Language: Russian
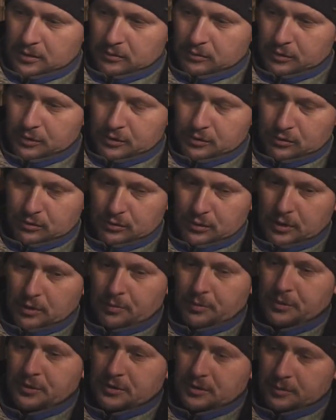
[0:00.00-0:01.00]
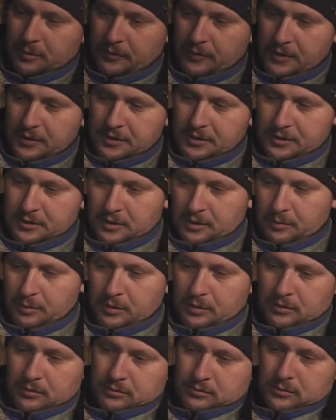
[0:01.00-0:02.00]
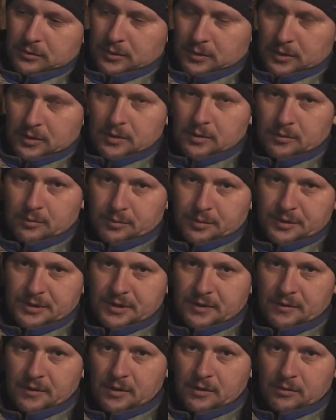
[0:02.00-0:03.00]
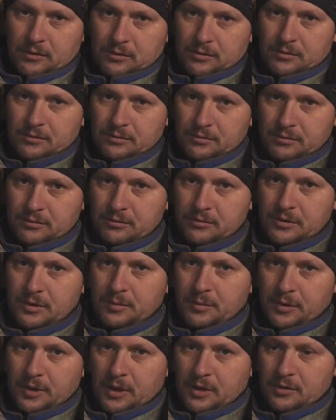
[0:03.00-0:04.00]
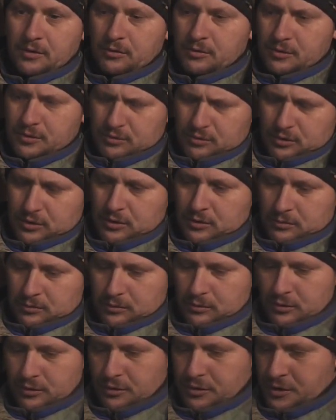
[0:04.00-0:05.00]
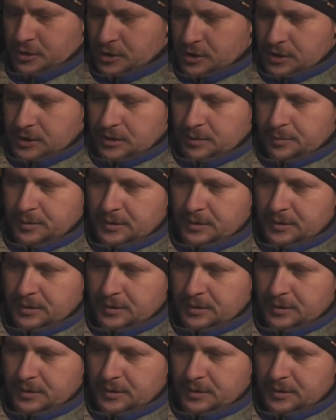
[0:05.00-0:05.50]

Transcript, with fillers: То есть, ну, я его просто набиваю здесь, как бы, подставляю, ну, типа картон, тоже кусочек жести